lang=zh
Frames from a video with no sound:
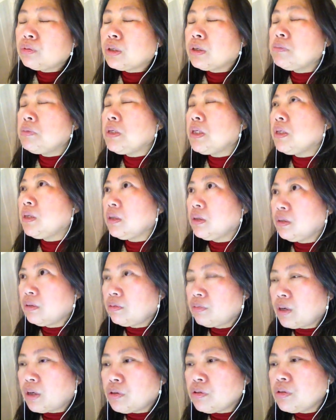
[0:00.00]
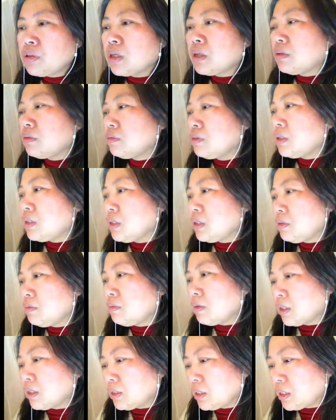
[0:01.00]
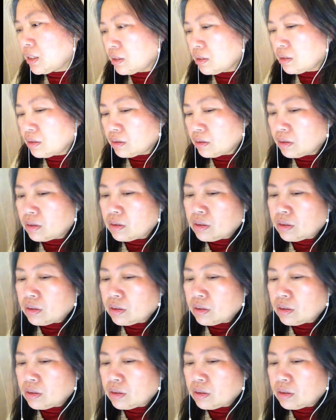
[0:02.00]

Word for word: 回避法律上的问题嘛，这样子，